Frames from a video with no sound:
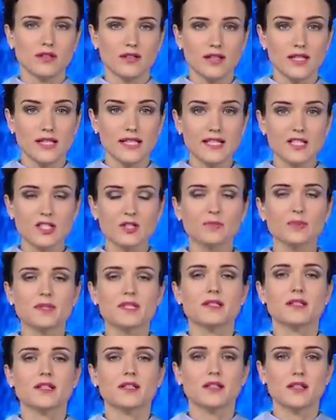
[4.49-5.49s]
Есть
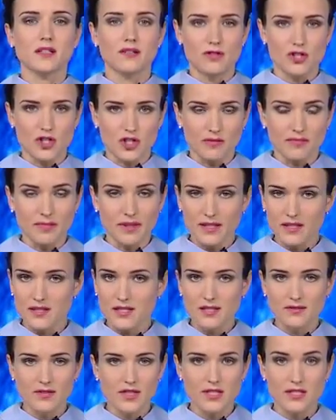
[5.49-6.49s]
пострадавшие. Полиция
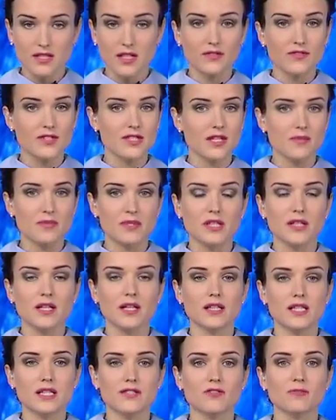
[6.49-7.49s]
выясняет все
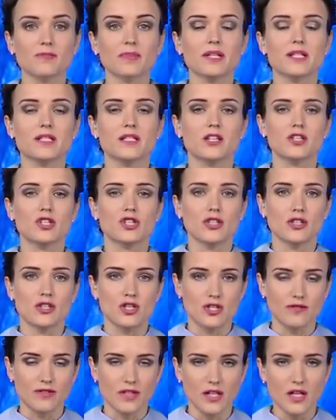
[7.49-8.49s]
обстоятельства
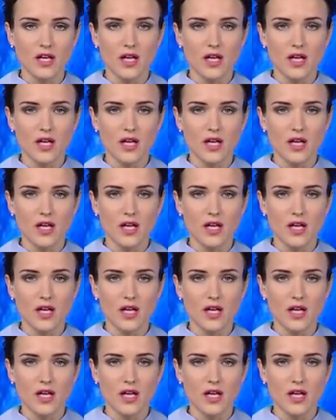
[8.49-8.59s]
произошедшего.